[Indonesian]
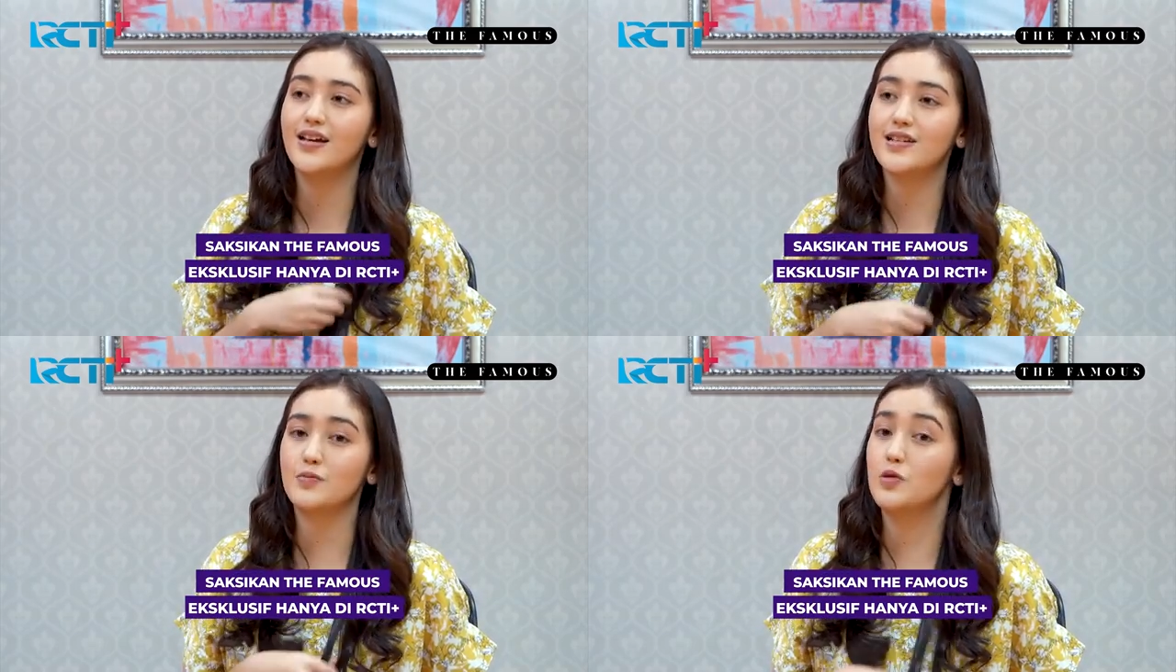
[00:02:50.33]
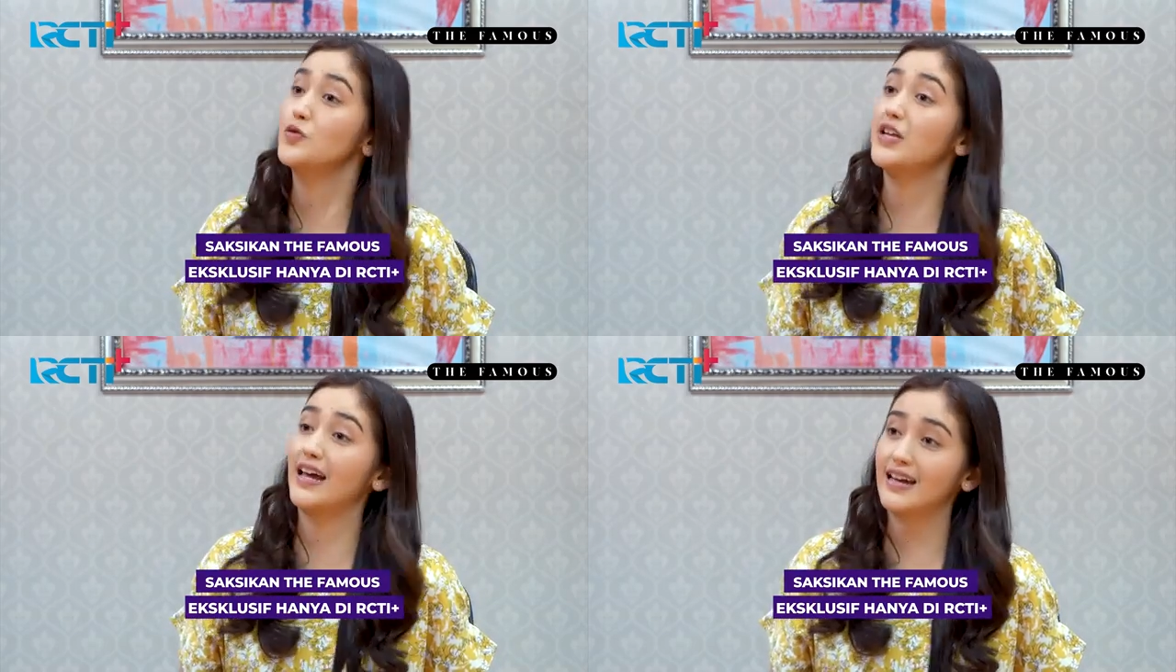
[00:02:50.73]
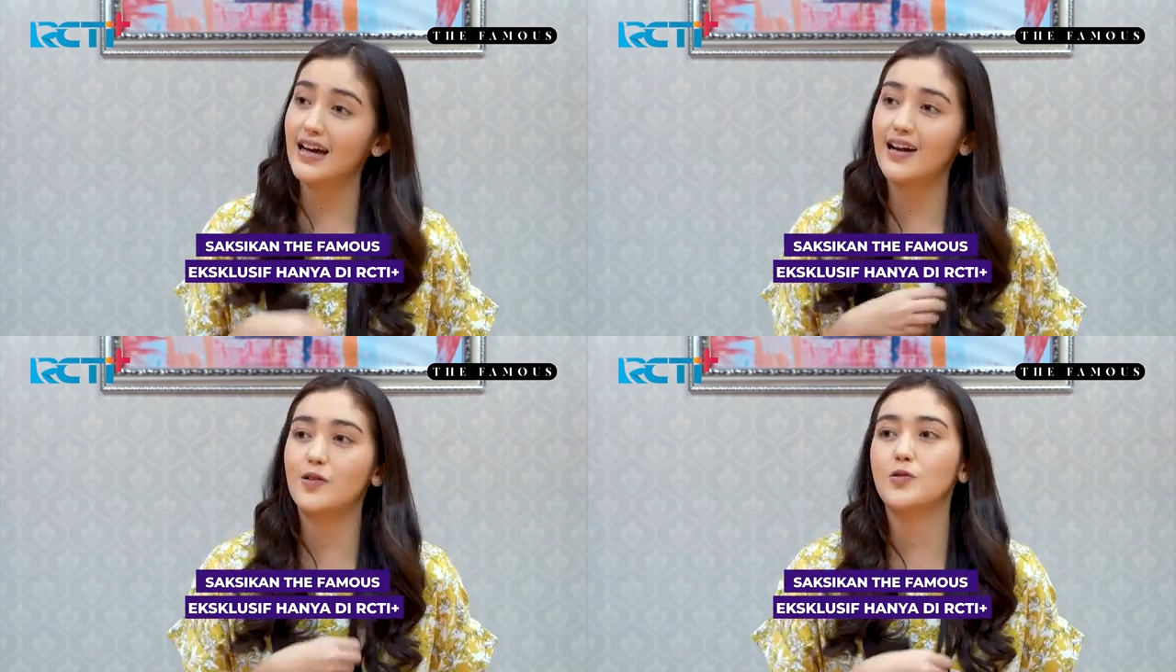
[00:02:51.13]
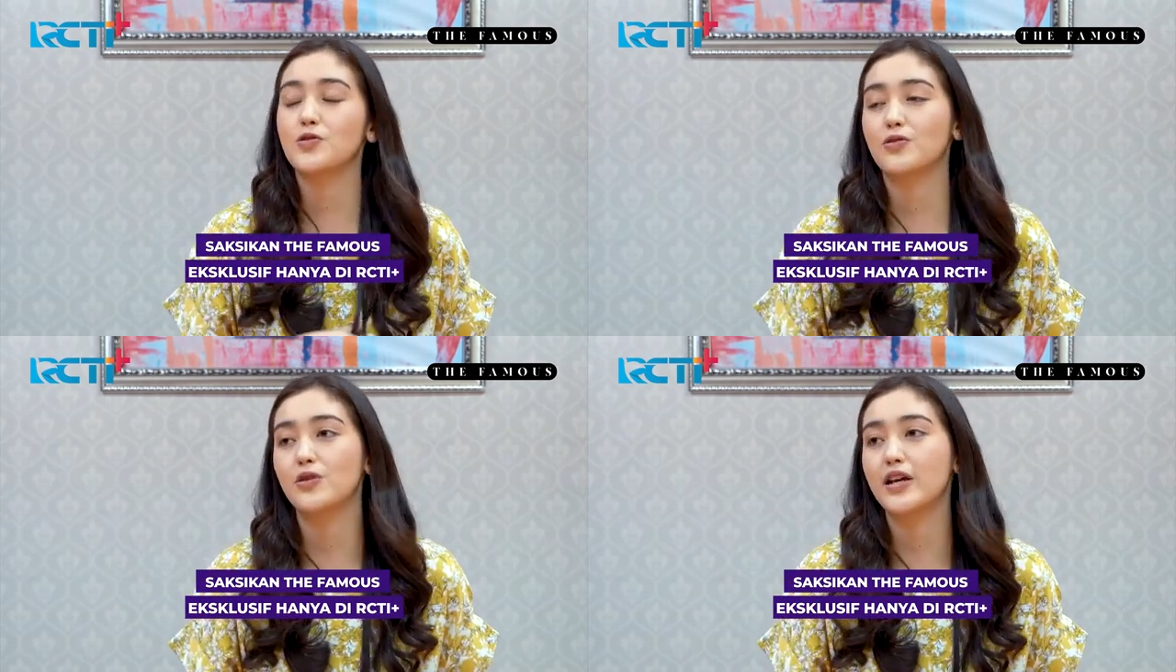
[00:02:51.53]
sebelum punya anak aku
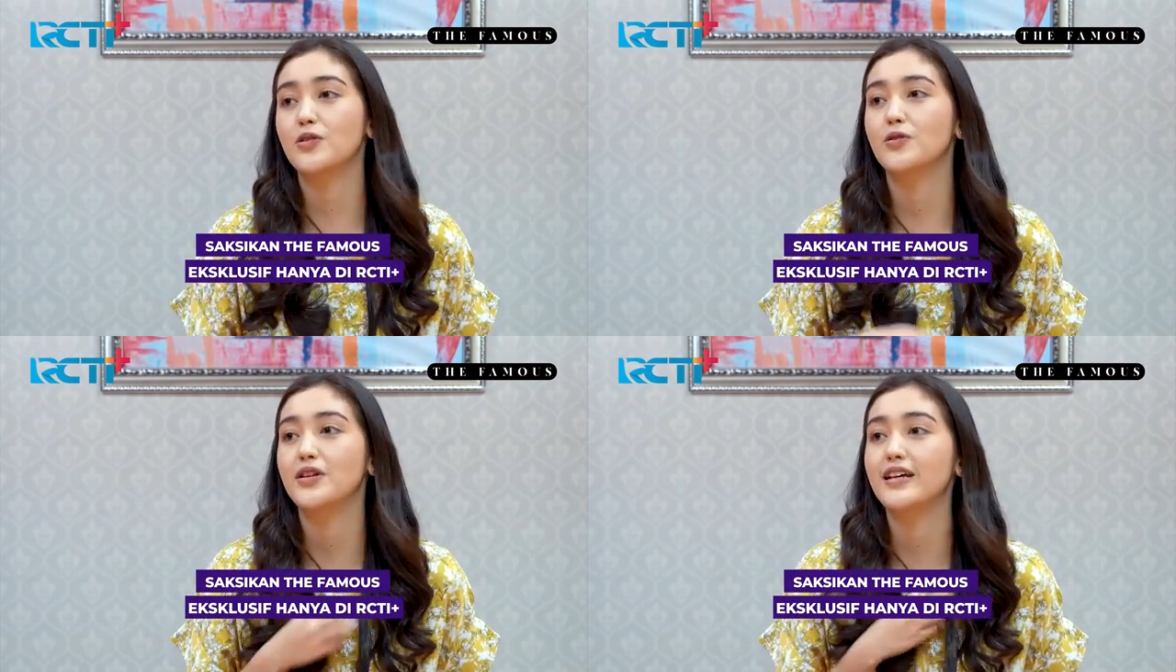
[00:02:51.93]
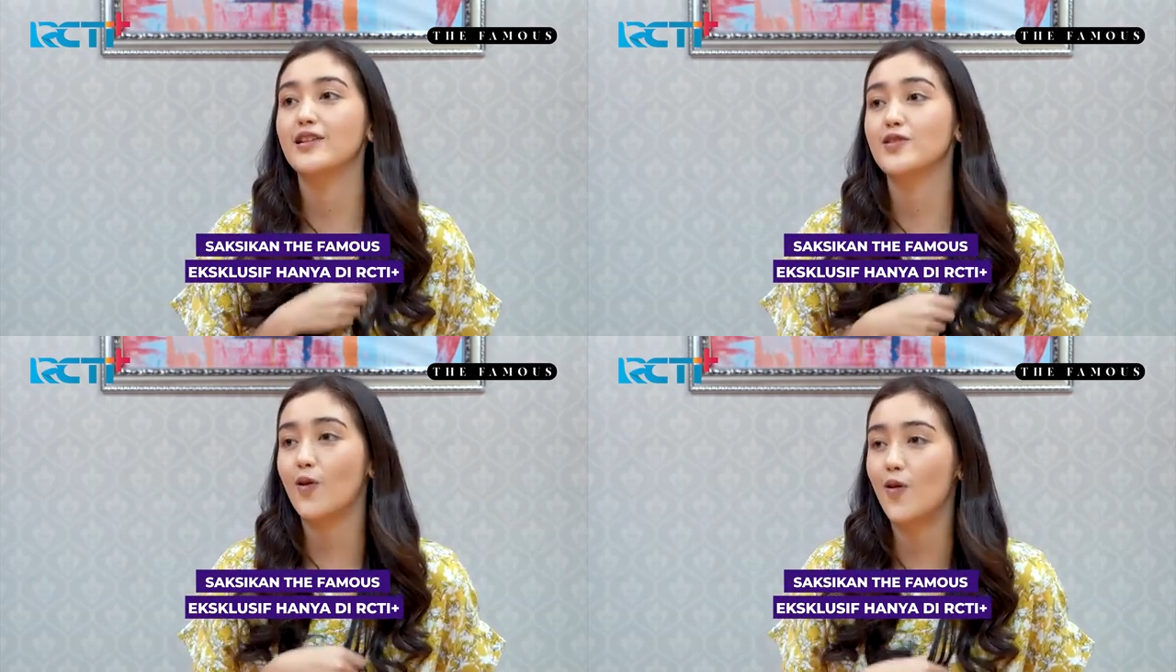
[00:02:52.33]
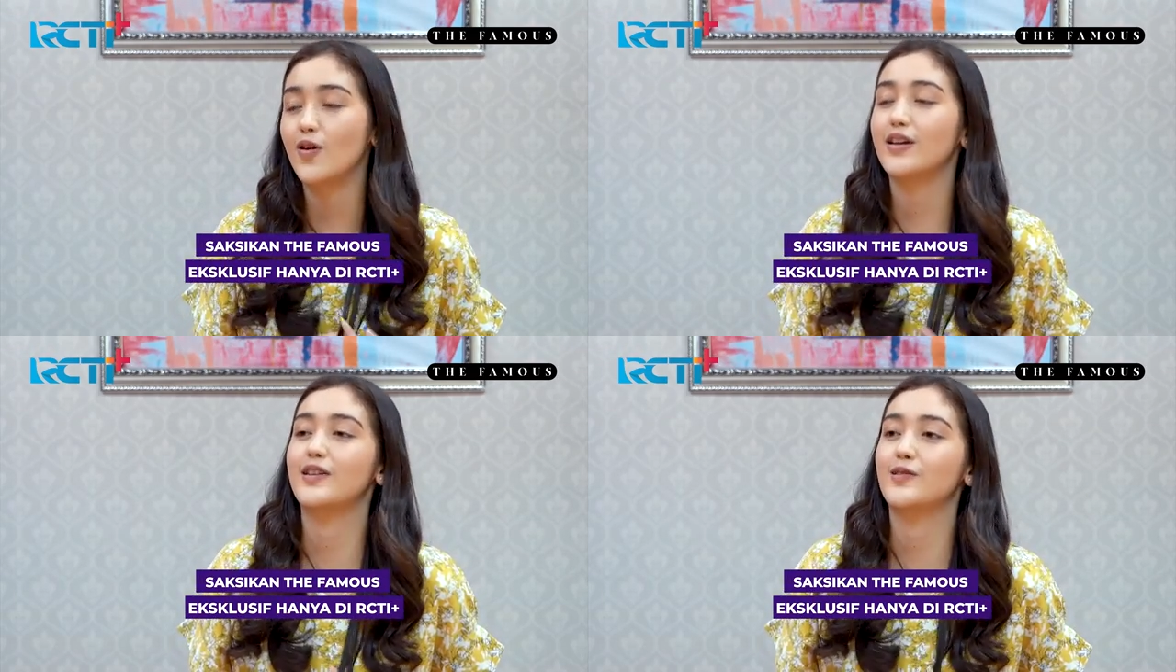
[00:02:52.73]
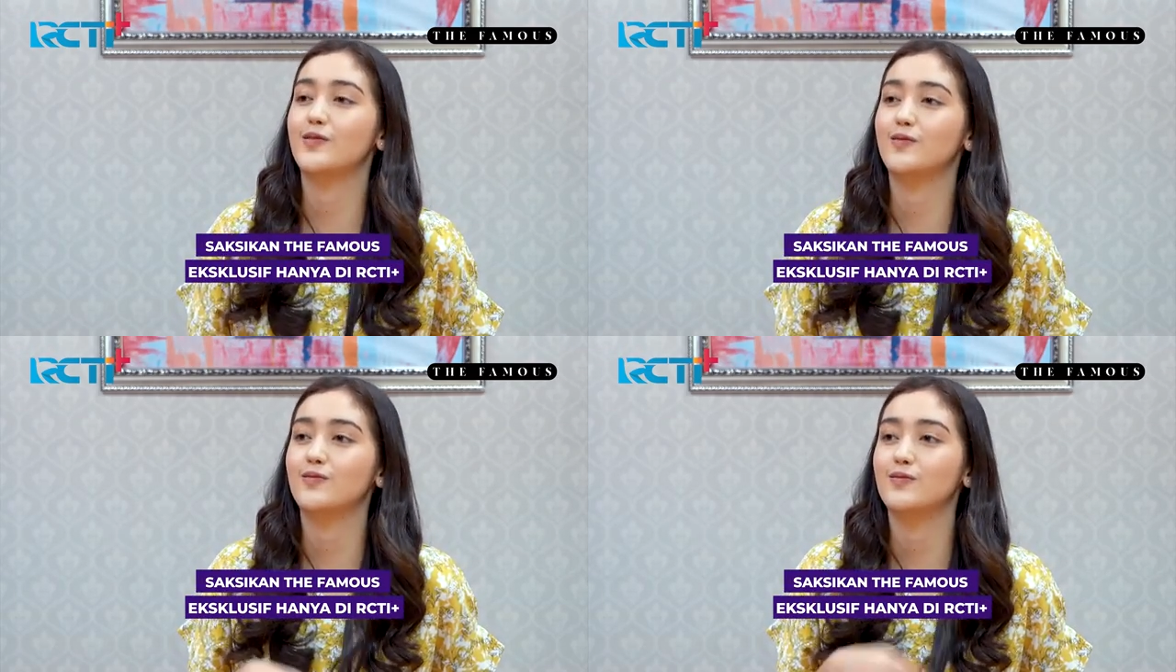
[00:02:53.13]
kuliah dulu di Hillsong
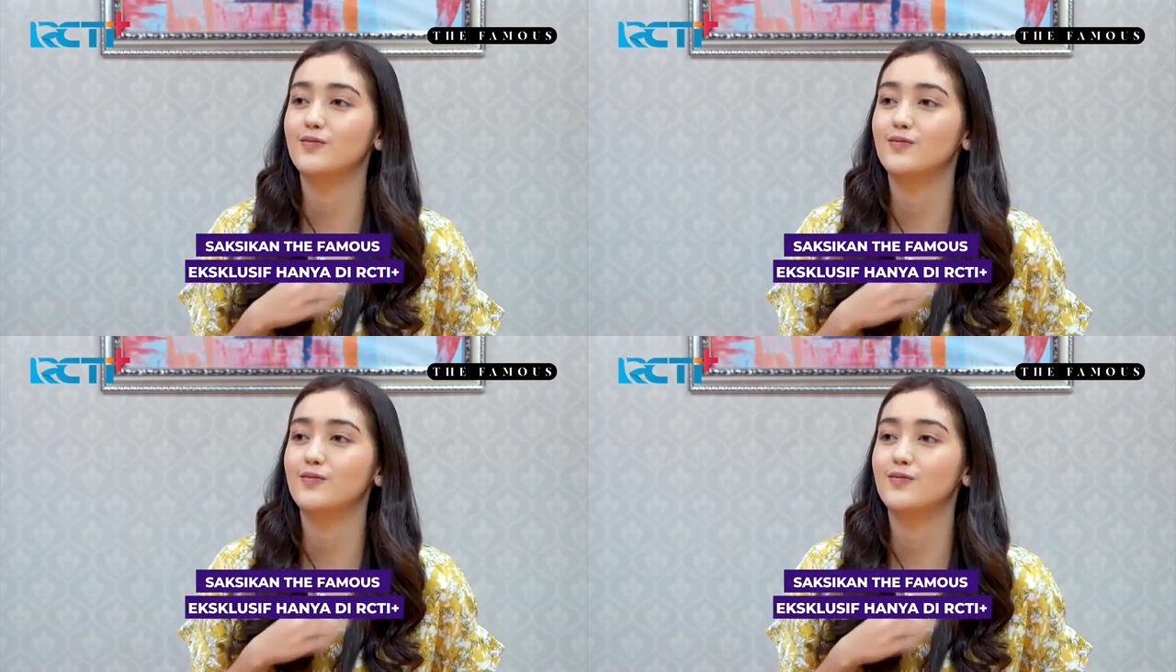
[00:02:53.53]
gitu